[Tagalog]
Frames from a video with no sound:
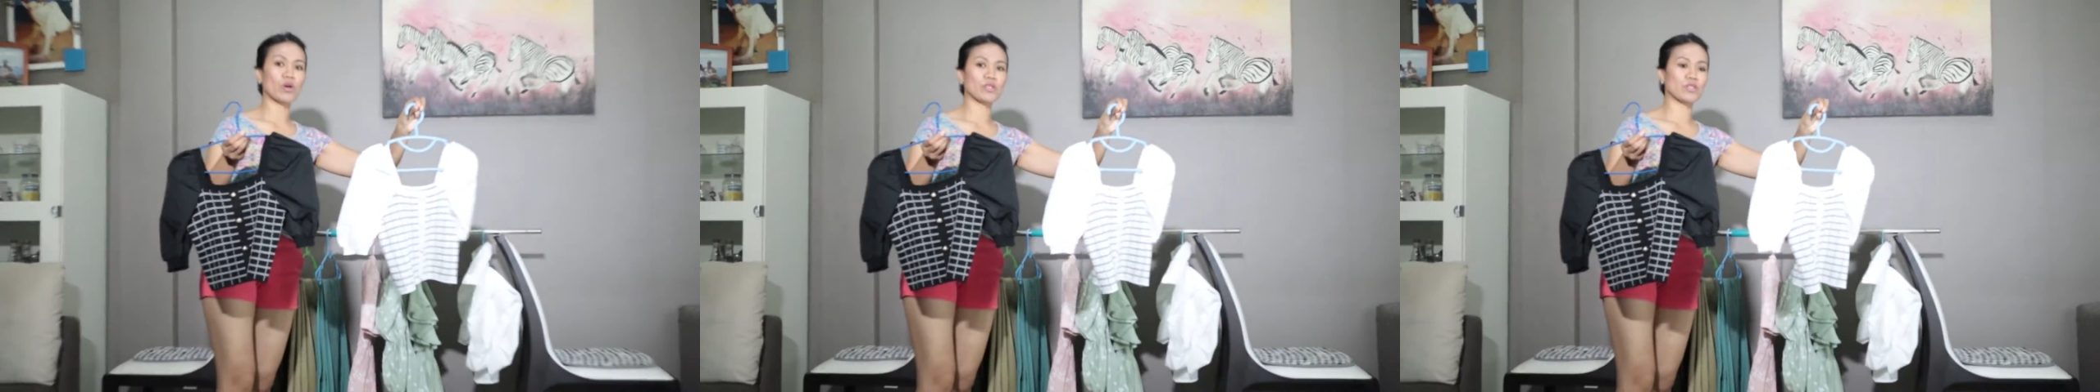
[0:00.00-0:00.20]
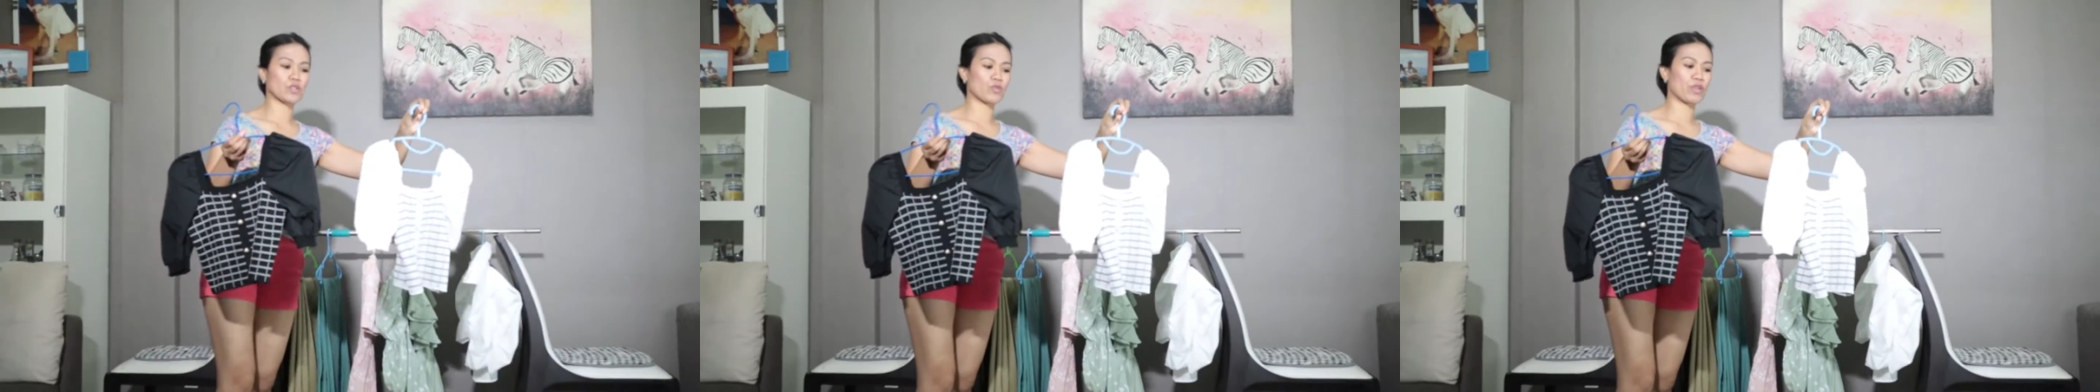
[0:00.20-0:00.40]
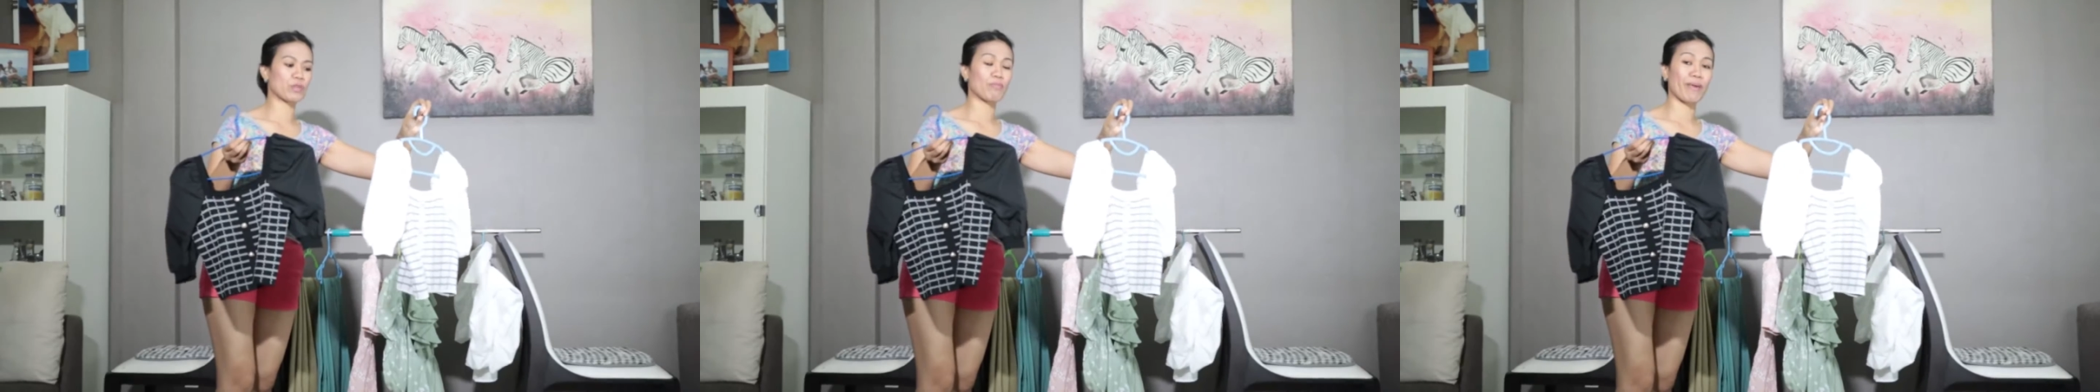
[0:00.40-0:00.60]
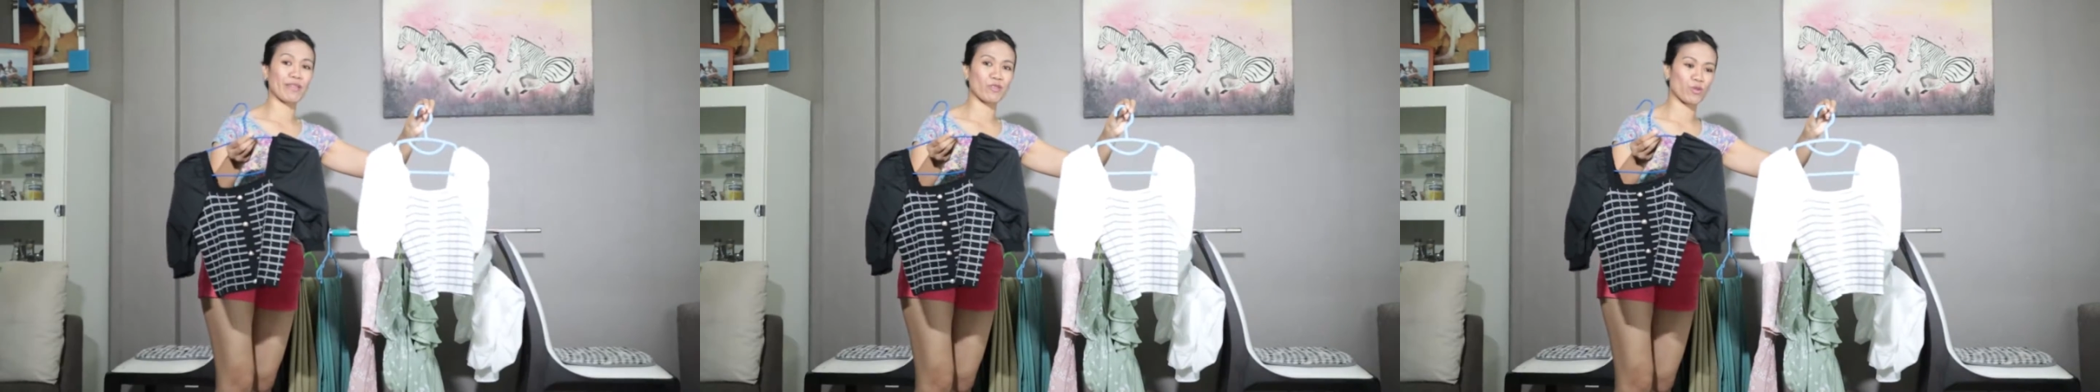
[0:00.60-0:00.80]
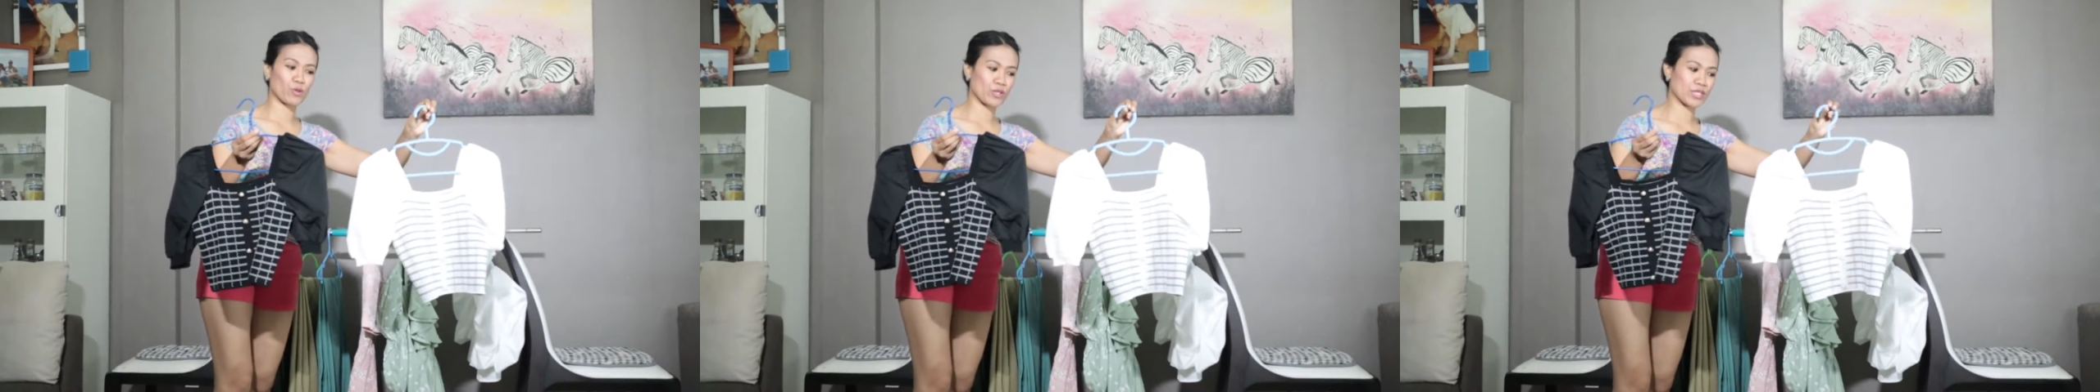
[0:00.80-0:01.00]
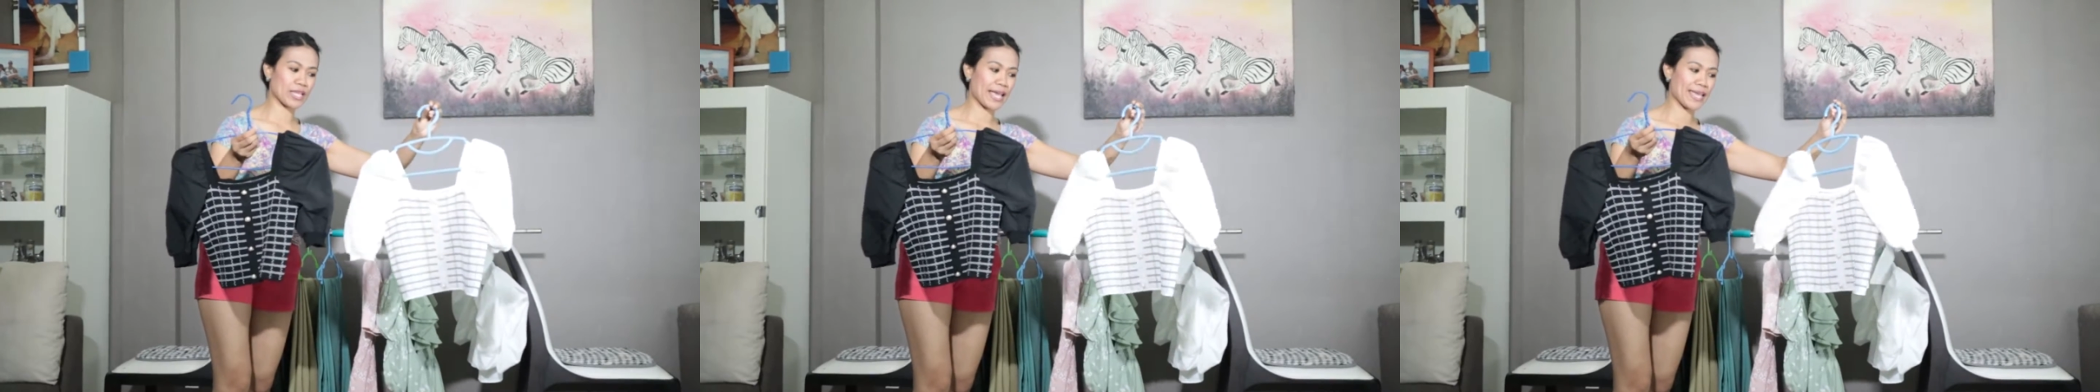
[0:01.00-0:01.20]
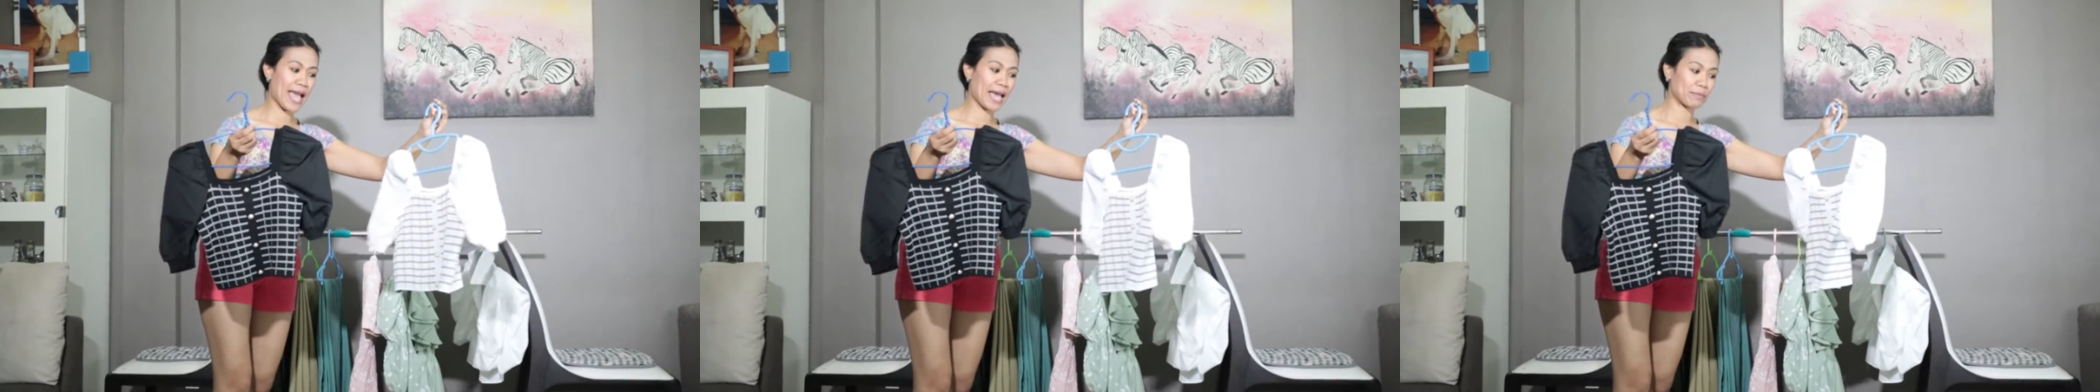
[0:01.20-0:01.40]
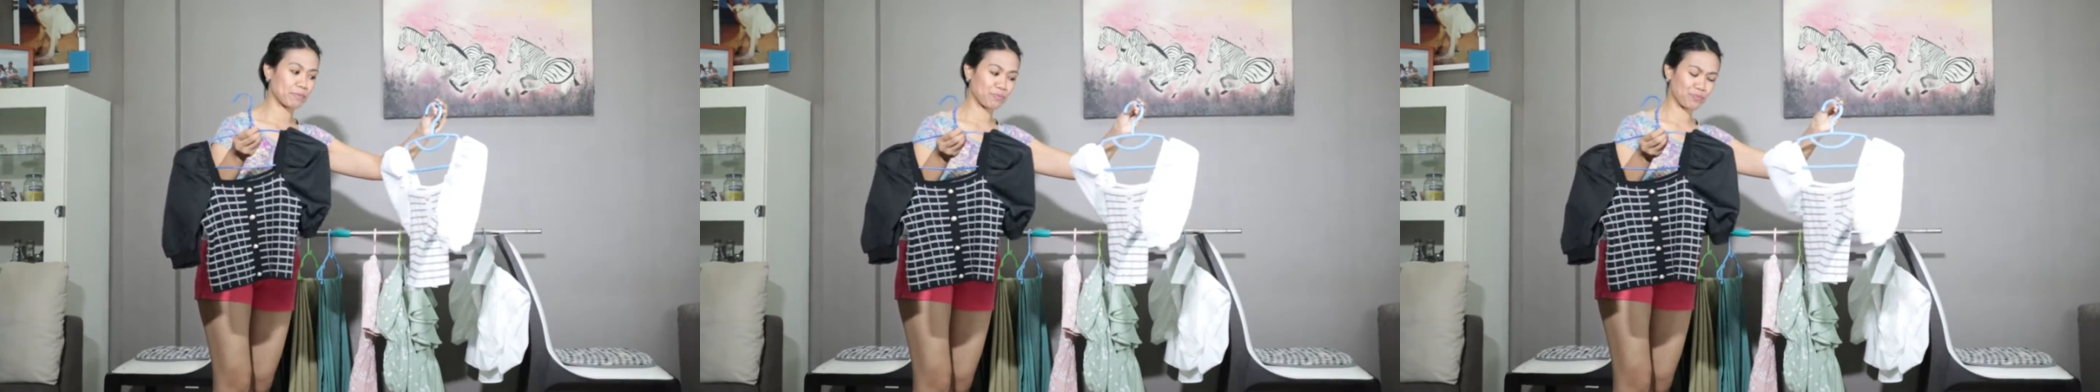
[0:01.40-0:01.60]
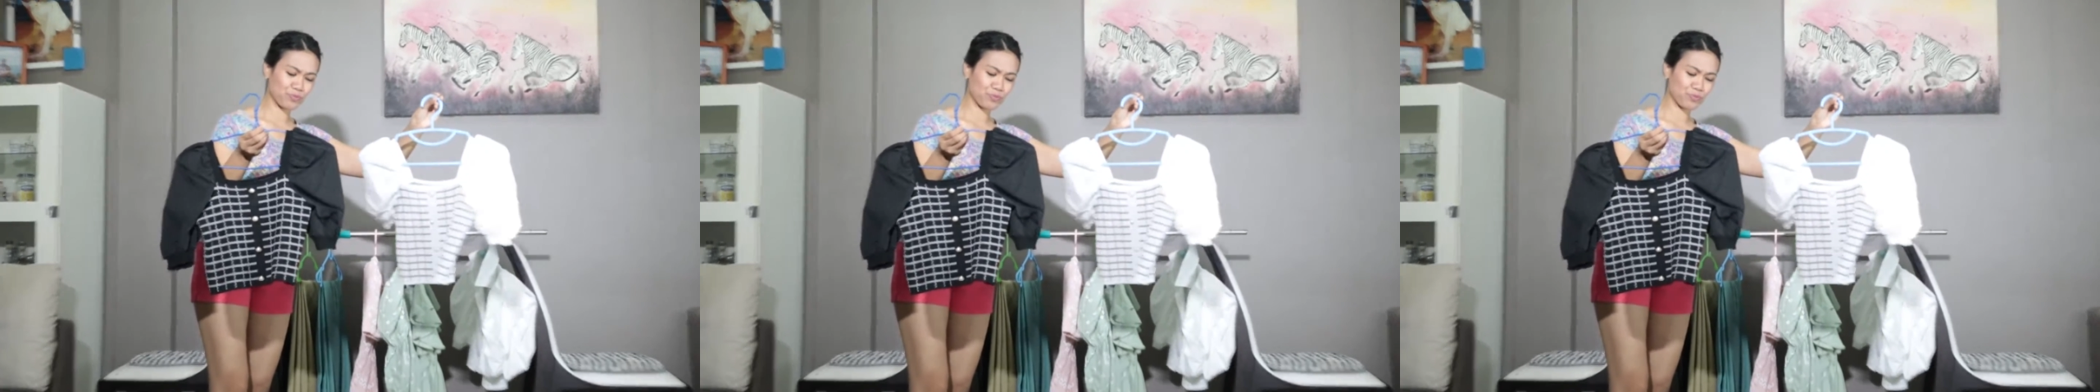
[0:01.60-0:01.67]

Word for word: street vendors. Ayan.